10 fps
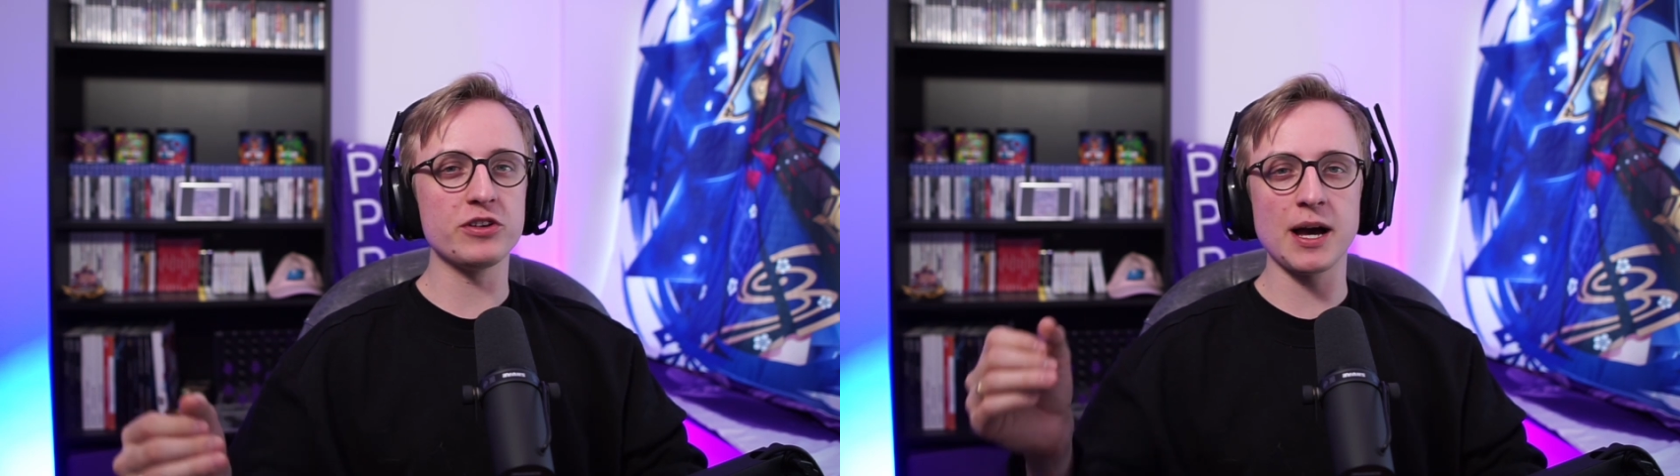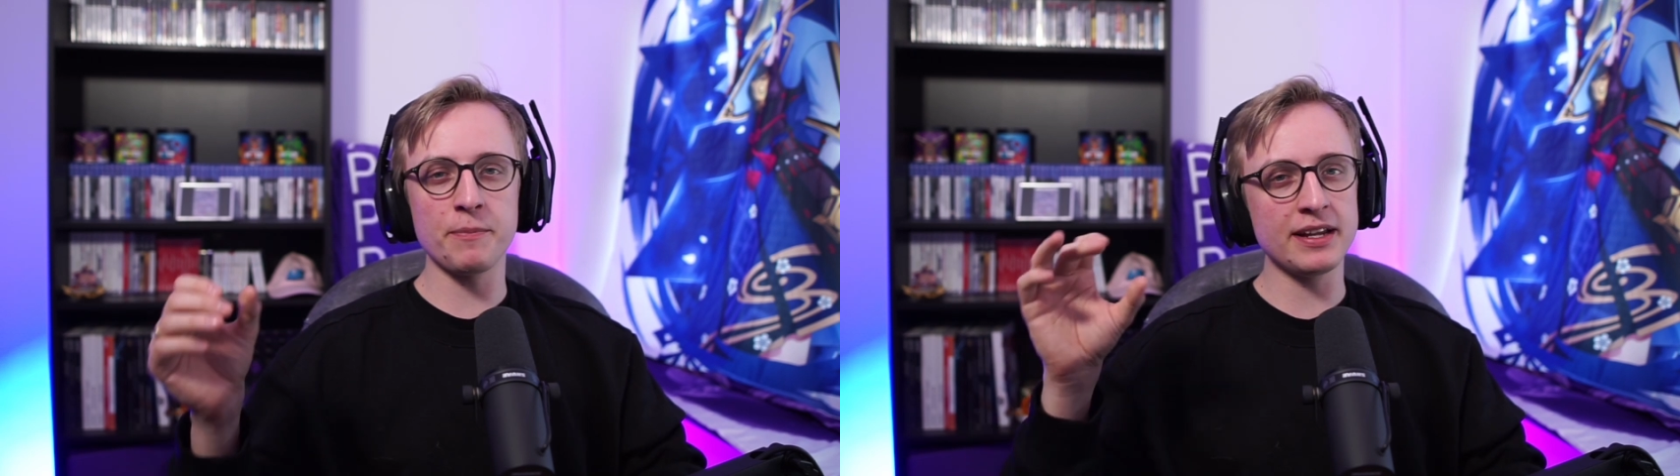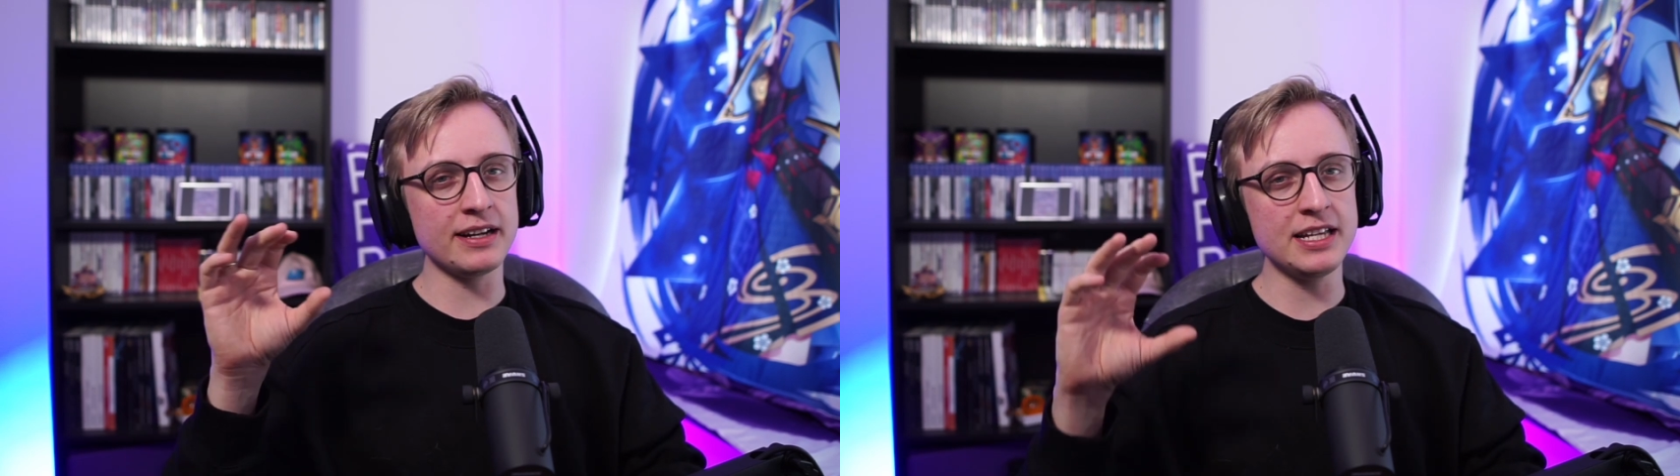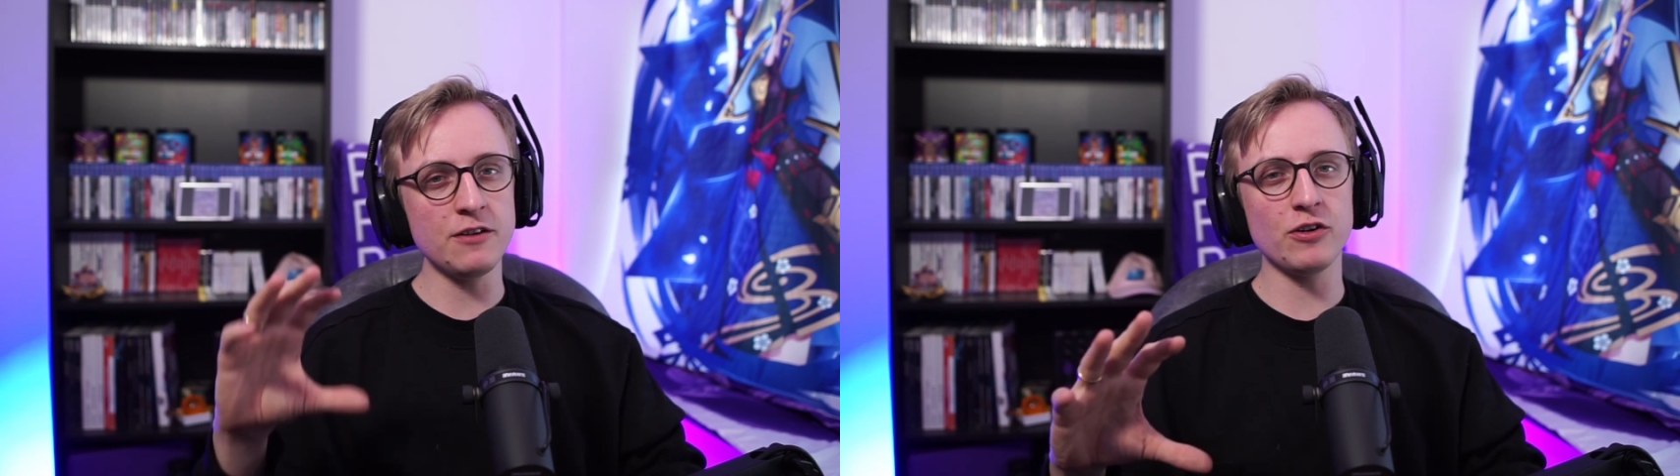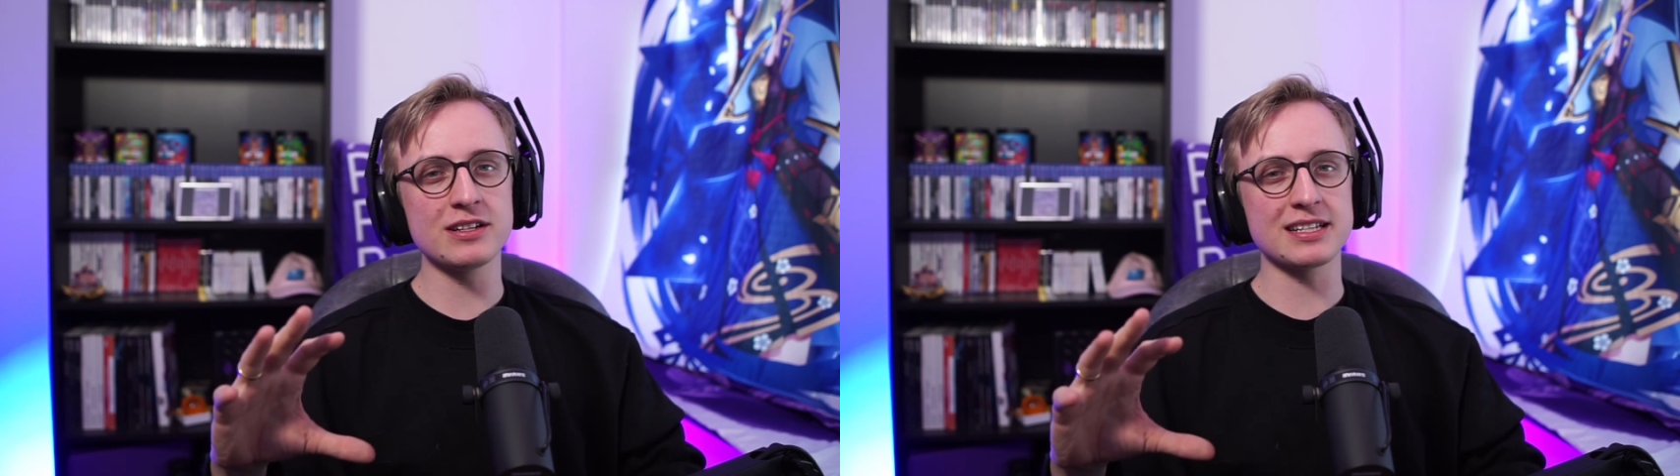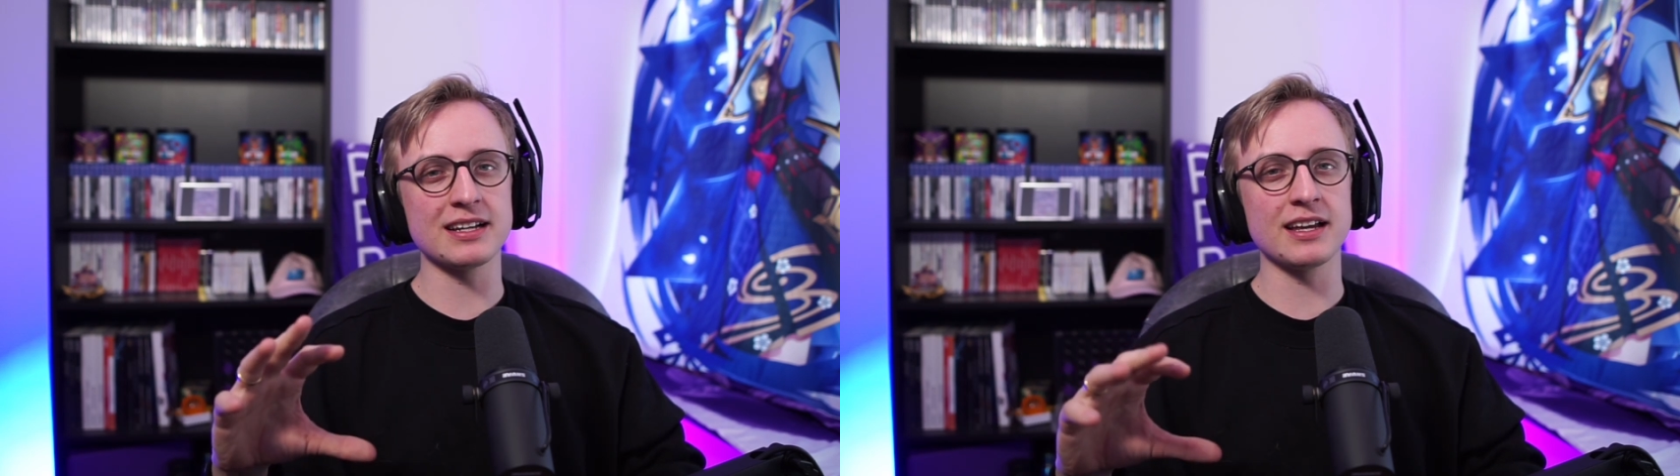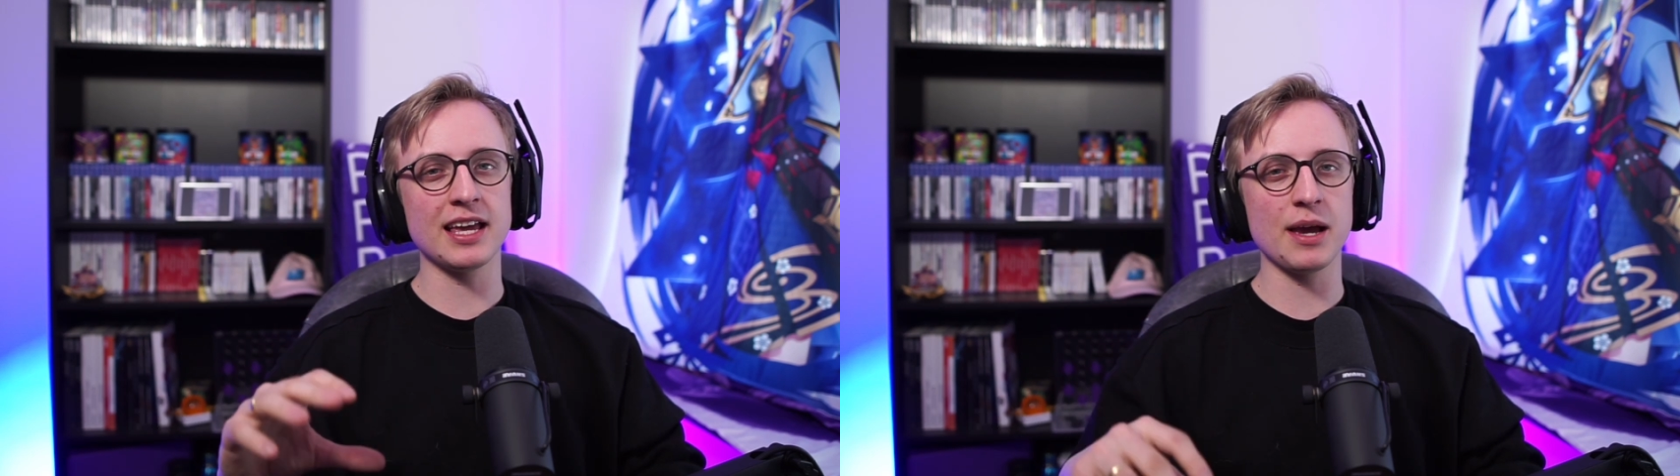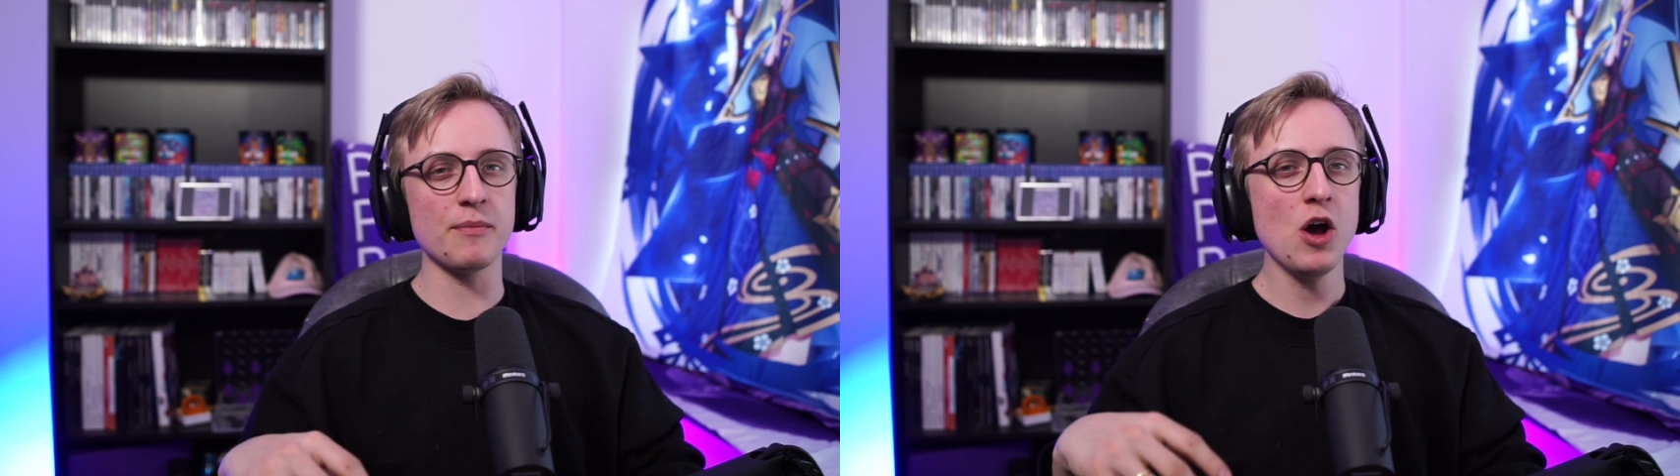ich habe ihr die Default Skin
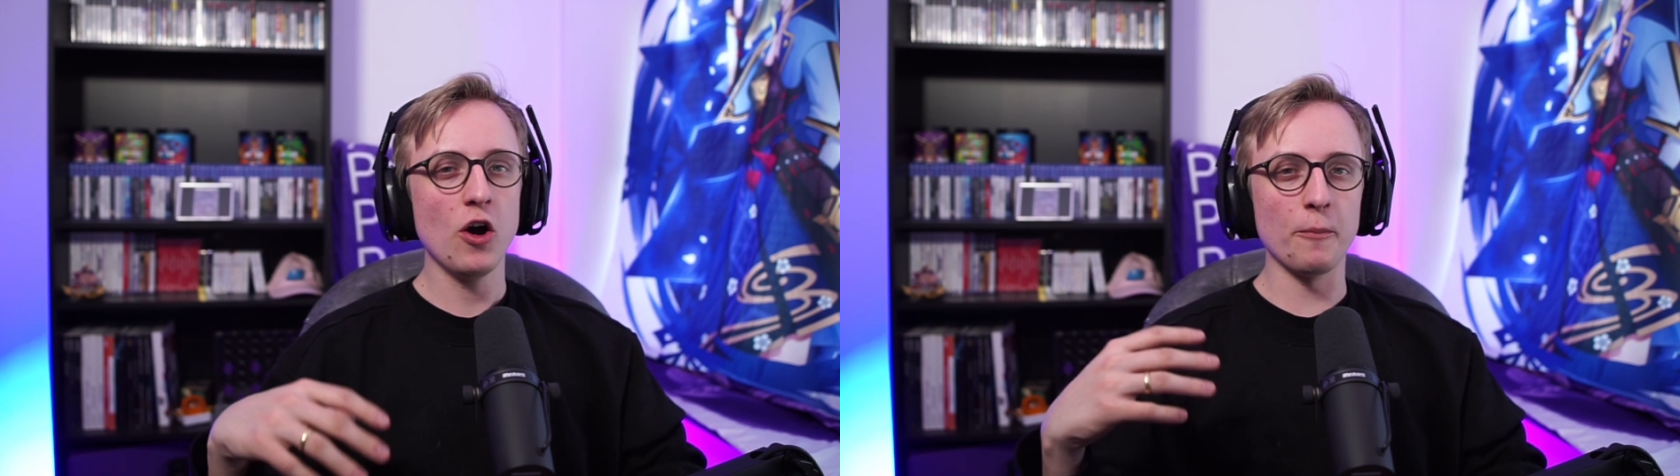gegeben